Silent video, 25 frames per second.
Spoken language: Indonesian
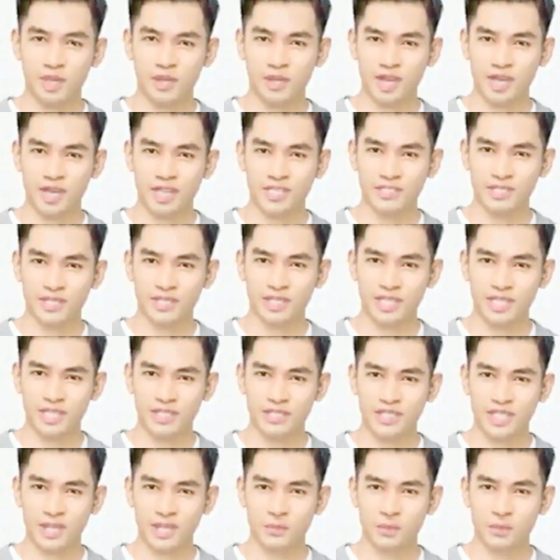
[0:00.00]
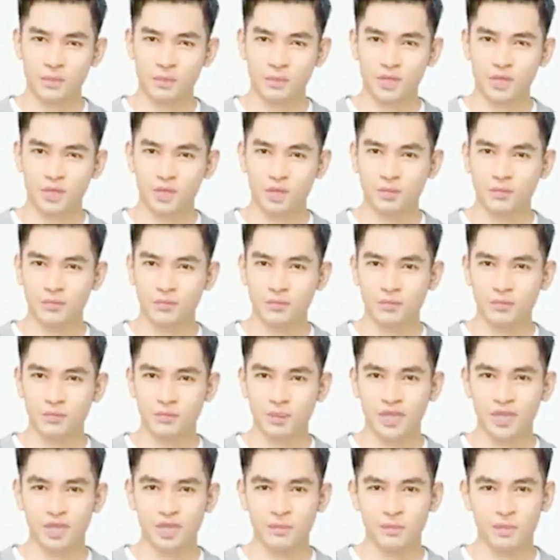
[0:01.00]
Yang terakhir terlihat seperti
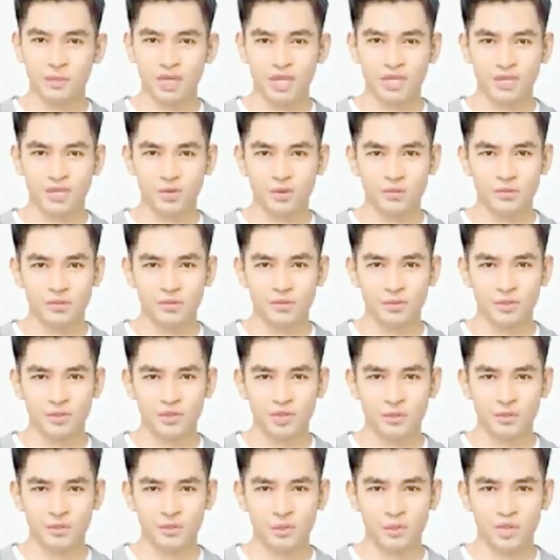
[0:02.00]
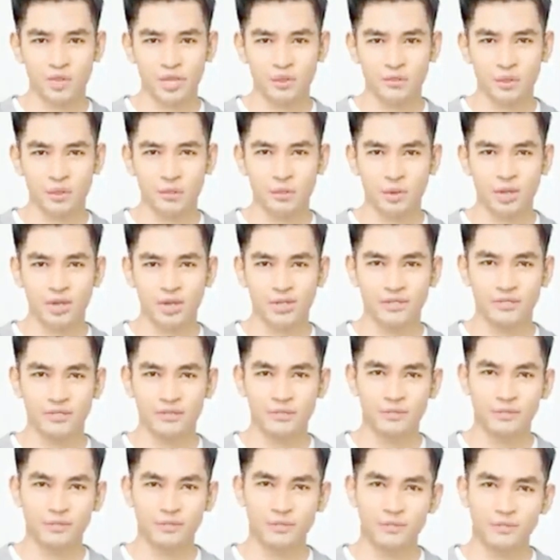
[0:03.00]
wanita untuk pertama kalinya,
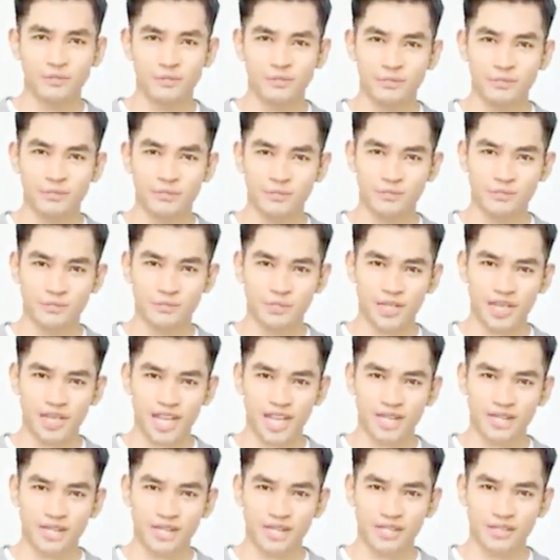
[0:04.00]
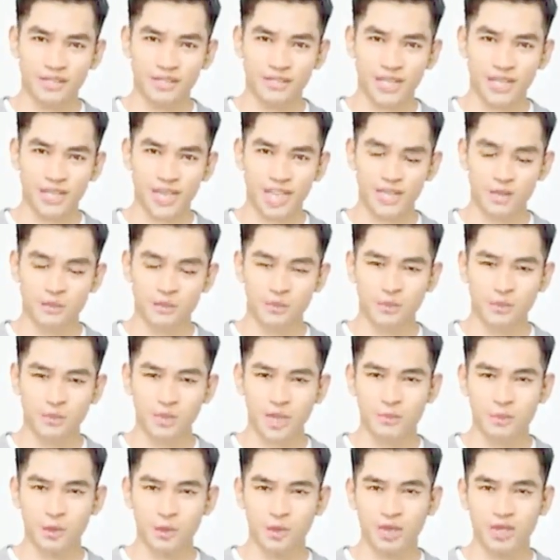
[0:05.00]
dengan sinar merah tebal di
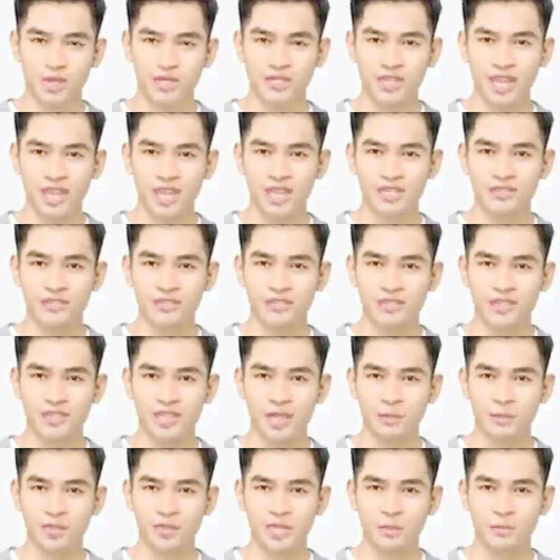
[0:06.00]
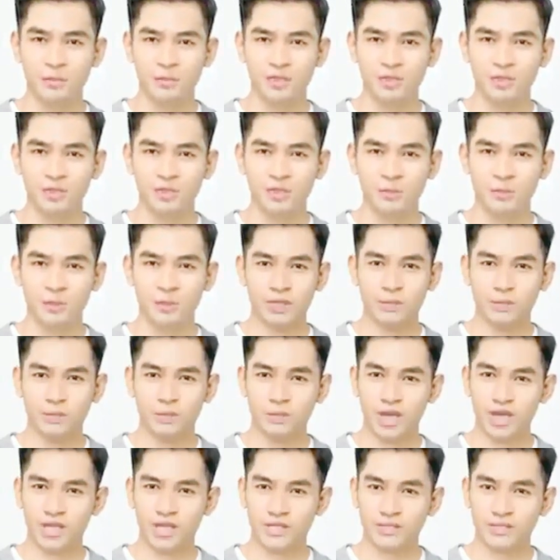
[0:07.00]
wajahnya, dan rambutnya terlihat